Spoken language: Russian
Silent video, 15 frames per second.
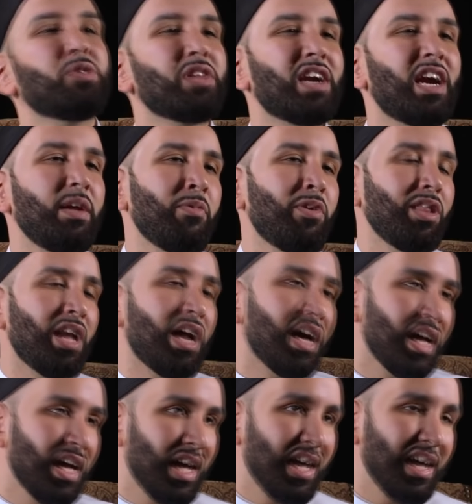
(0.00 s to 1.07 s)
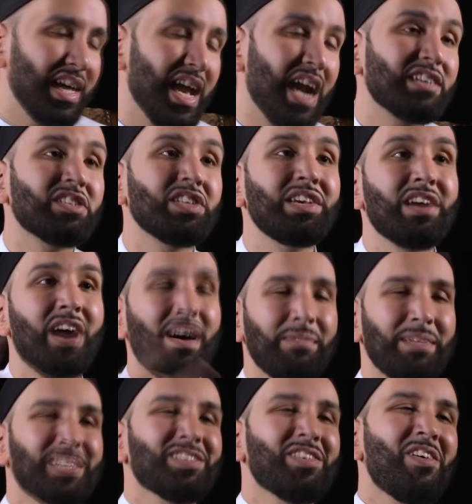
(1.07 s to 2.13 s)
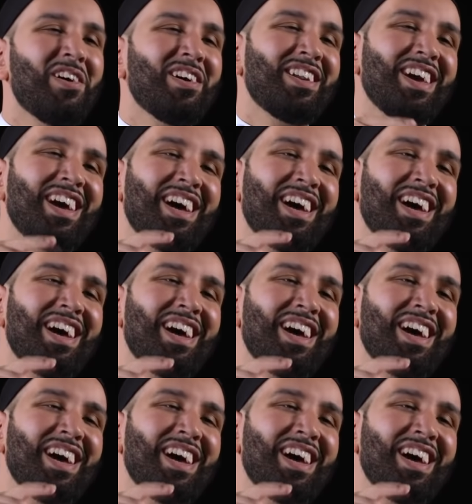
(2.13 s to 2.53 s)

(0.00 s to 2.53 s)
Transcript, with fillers: да смилуется над ним Аллах, комментируя этот